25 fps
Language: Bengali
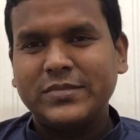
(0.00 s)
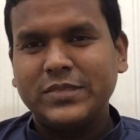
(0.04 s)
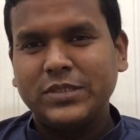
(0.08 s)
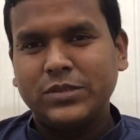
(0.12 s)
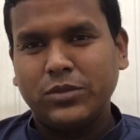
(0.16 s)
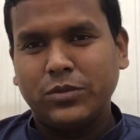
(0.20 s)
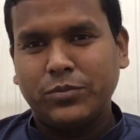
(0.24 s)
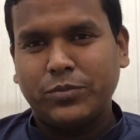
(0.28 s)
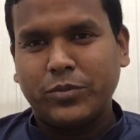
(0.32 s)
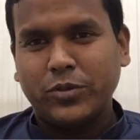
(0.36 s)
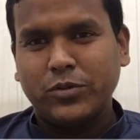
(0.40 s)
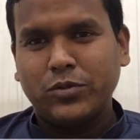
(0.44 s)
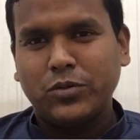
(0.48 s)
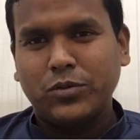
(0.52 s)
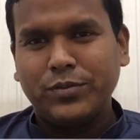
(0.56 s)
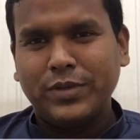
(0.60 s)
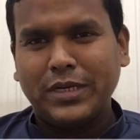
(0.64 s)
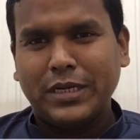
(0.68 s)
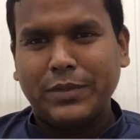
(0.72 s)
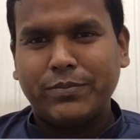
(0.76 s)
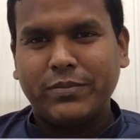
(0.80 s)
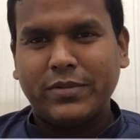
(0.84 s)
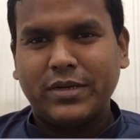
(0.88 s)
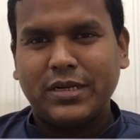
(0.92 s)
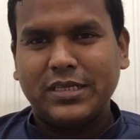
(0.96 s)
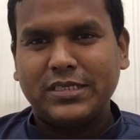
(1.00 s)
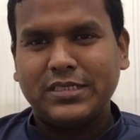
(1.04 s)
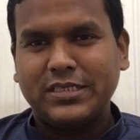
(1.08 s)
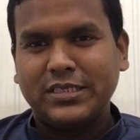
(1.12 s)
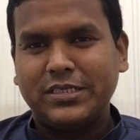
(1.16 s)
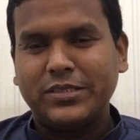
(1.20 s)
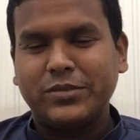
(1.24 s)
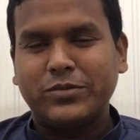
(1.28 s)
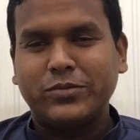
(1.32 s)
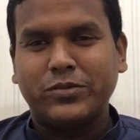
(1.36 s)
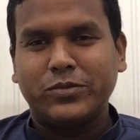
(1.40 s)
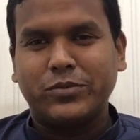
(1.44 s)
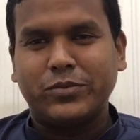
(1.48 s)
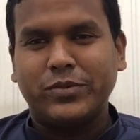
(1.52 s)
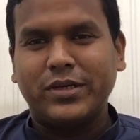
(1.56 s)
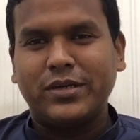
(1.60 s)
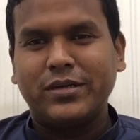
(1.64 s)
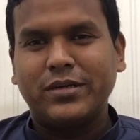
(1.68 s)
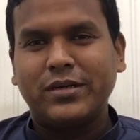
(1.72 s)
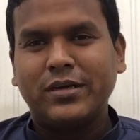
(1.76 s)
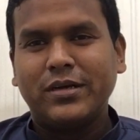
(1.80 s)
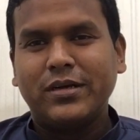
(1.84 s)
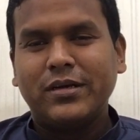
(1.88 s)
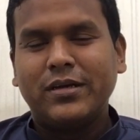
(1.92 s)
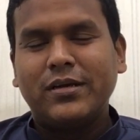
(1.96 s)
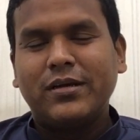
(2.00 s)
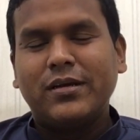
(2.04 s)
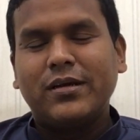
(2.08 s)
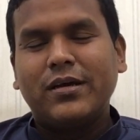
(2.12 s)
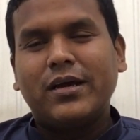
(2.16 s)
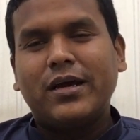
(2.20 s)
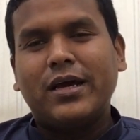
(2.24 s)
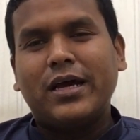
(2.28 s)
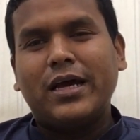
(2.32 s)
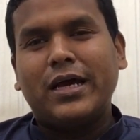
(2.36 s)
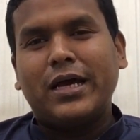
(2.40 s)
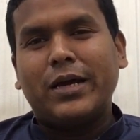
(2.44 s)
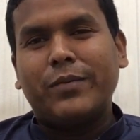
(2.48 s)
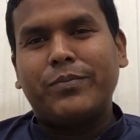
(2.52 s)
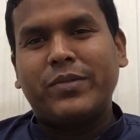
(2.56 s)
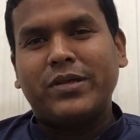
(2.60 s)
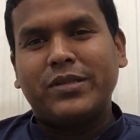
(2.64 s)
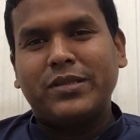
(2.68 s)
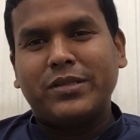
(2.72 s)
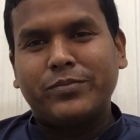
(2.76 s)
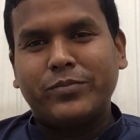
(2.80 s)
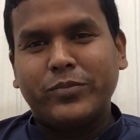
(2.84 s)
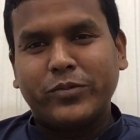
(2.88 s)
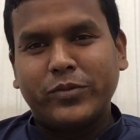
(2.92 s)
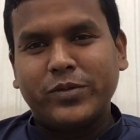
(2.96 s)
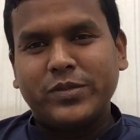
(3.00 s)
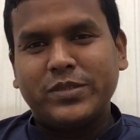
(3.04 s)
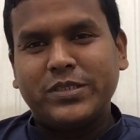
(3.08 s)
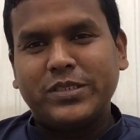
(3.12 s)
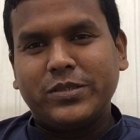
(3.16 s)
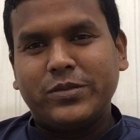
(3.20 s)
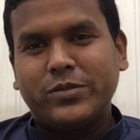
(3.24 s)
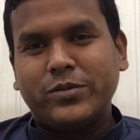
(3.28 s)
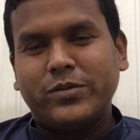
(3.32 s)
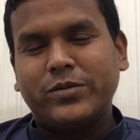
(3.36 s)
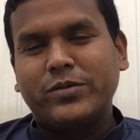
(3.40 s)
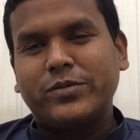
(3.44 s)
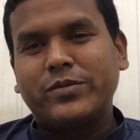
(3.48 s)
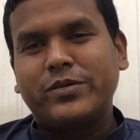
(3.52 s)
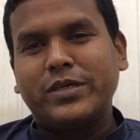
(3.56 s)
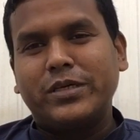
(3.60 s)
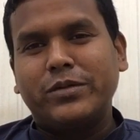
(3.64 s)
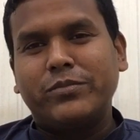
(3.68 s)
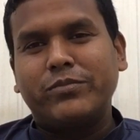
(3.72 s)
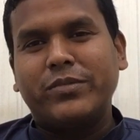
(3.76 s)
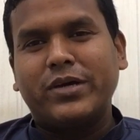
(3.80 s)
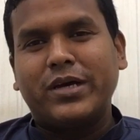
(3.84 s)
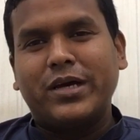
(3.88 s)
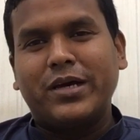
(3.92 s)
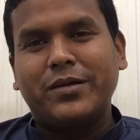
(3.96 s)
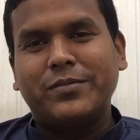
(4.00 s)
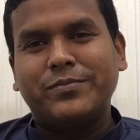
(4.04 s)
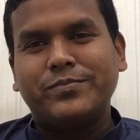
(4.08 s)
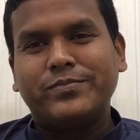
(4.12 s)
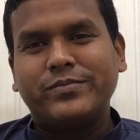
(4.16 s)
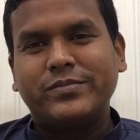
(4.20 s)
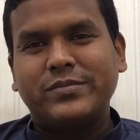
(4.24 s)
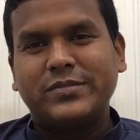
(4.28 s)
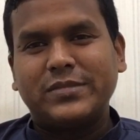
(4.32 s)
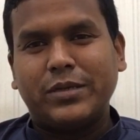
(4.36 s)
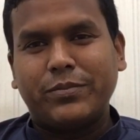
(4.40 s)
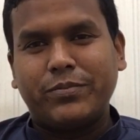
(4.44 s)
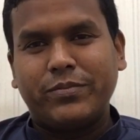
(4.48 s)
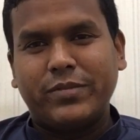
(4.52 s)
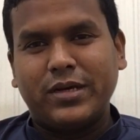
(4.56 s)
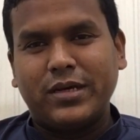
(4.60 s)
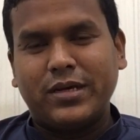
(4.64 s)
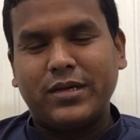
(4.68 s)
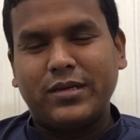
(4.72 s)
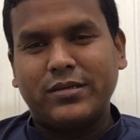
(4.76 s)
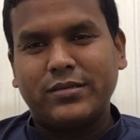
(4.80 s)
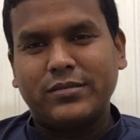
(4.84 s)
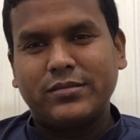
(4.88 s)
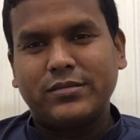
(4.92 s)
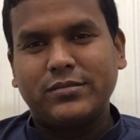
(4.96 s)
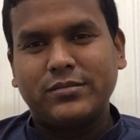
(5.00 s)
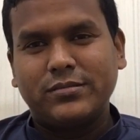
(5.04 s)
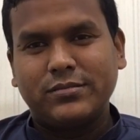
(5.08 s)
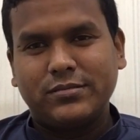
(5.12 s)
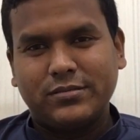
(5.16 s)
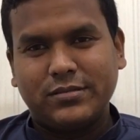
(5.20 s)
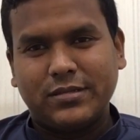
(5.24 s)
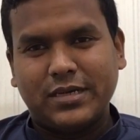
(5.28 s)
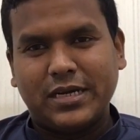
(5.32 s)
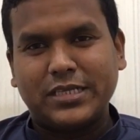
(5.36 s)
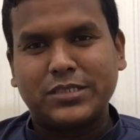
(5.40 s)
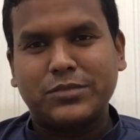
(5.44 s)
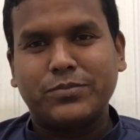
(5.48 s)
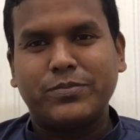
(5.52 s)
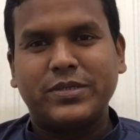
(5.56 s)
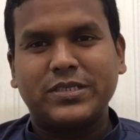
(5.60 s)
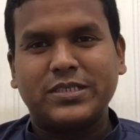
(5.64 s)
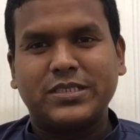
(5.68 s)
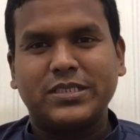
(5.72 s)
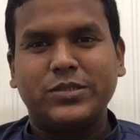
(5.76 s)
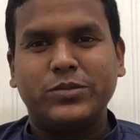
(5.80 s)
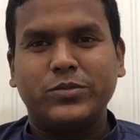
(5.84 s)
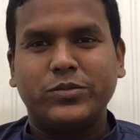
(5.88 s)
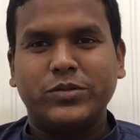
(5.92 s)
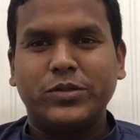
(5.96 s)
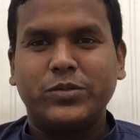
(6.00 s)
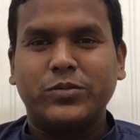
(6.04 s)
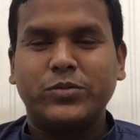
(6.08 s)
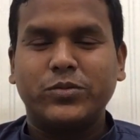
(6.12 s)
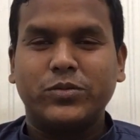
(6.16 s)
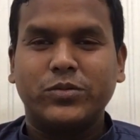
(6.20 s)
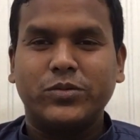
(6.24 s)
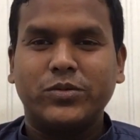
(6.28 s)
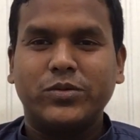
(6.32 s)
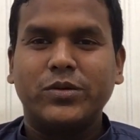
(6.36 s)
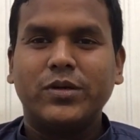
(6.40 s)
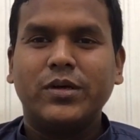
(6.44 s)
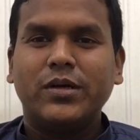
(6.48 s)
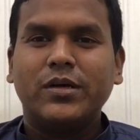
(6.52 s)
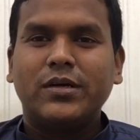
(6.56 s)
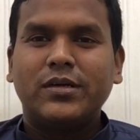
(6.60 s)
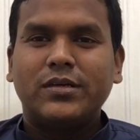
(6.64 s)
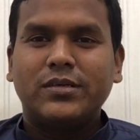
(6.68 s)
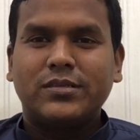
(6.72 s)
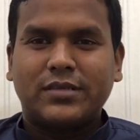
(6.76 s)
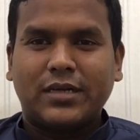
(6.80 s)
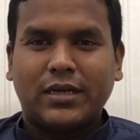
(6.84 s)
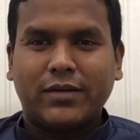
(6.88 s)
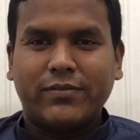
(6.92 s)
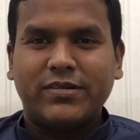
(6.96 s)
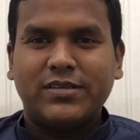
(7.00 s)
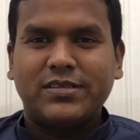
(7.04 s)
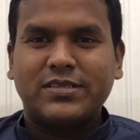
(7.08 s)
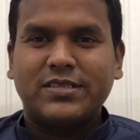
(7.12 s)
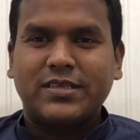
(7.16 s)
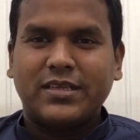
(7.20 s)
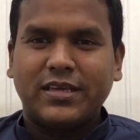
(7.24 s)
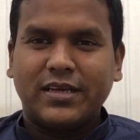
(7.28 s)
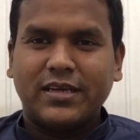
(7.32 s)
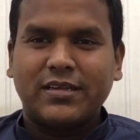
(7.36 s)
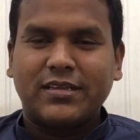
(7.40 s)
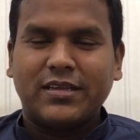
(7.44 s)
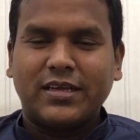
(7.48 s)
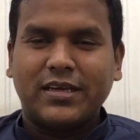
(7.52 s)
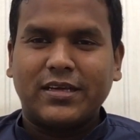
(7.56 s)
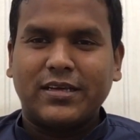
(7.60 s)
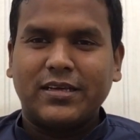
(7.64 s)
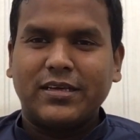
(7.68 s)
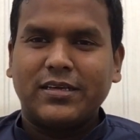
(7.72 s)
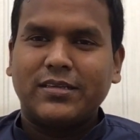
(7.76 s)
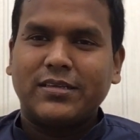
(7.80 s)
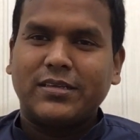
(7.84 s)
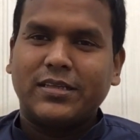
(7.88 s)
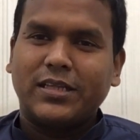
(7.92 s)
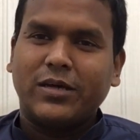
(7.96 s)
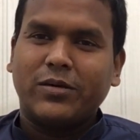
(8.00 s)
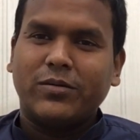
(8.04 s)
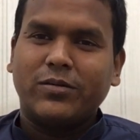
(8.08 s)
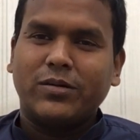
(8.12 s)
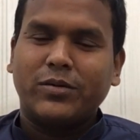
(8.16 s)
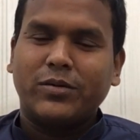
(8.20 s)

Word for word: তো প্রথমে আপনারা যেটি করবেন আপনাদের পরিচিত কিংবা আপনার আশপাশে যদি কোনো ট্রাভেলস থেকে থাকে তাহলে